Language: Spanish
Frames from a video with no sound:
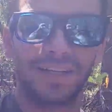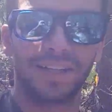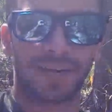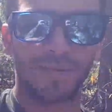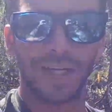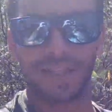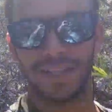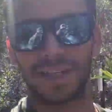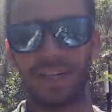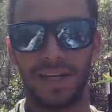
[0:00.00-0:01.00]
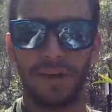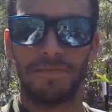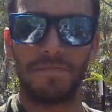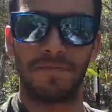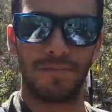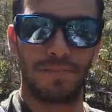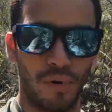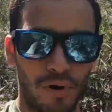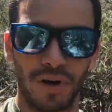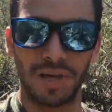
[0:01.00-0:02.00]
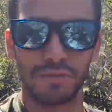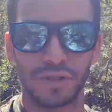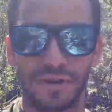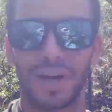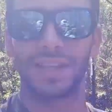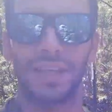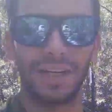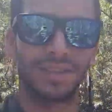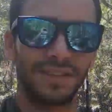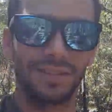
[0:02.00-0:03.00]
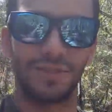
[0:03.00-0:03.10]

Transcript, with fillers: esta caminata que por lo que leímos en los carteles